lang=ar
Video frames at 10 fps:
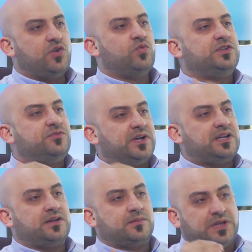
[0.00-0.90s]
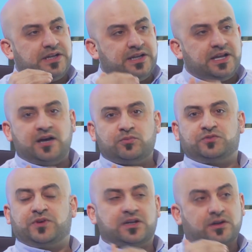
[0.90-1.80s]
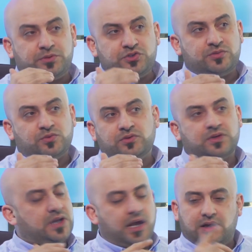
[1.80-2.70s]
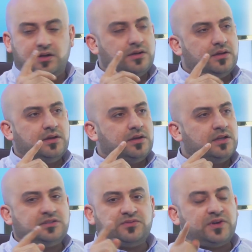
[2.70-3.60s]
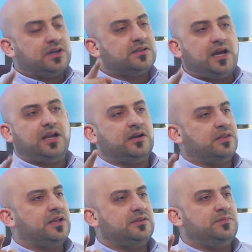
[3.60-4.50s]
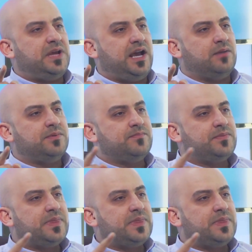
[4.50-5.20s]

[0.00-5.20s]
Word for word: وتفكر بالاعلام وتفكر بالجمهور لا انت تفكر داخل ارضيه هو يلعب منتخب